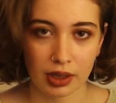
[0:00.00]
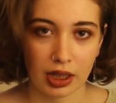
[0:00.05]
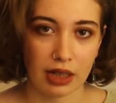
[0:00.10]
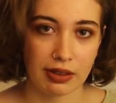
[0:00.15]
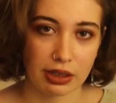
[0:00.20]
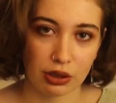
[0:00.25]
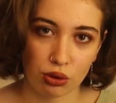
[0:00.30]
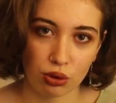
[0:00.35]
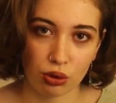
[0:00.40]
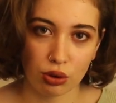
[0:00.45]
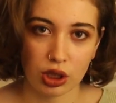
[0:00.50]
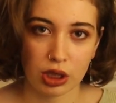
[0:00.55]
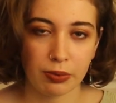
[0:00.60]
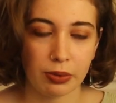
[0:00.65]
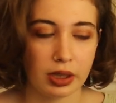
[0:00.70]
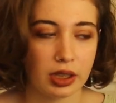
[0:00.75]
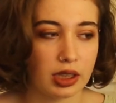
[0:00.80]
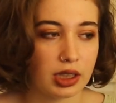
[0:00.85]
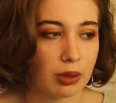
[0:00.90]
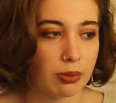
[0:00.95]
Evet çünkü
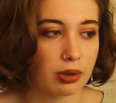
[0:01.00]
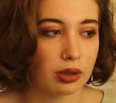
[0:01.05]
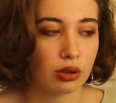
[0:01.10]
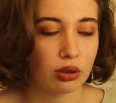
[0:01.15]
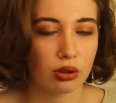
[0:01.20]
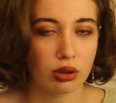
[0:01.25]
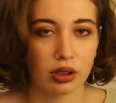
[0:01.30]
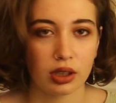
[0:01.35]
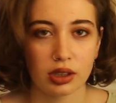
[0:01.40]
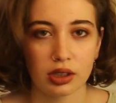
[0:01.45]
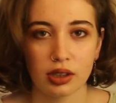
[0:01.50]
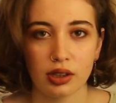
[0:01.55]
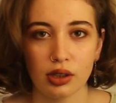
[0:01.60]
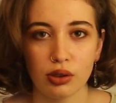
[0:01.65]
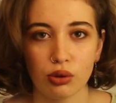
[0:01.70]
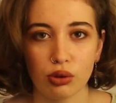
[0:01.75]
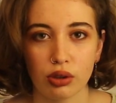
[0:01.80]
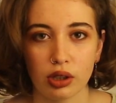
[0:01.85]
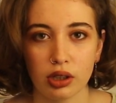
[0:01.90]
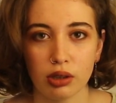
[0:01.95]
şimdiki zamanın
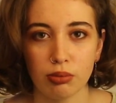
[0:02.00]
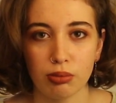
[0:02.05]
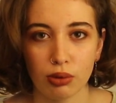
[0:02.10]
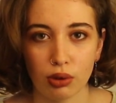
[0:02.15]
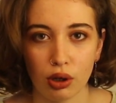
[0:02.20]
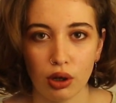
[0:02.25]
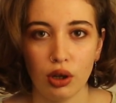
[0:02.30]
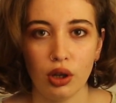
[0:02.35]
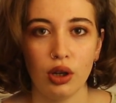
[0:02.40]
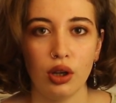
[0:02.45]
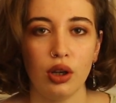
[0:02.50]
aslında kuralı bu.